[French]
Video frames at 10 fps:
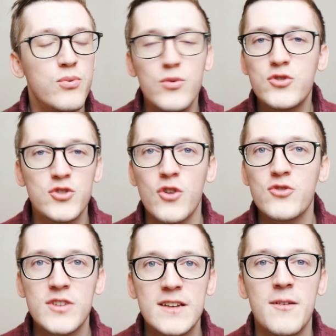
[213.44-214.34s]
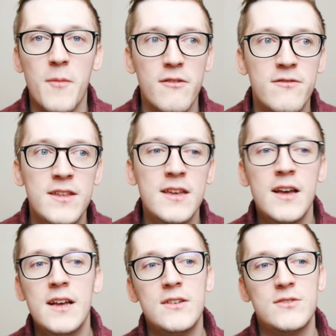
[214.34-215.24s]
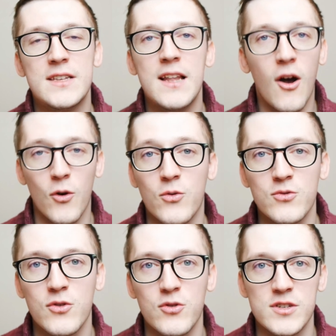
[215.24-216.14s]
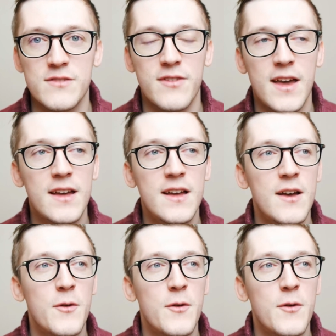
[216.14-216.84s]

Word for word: plus changé dans ma vie, c'est les rencontres que j'ai faites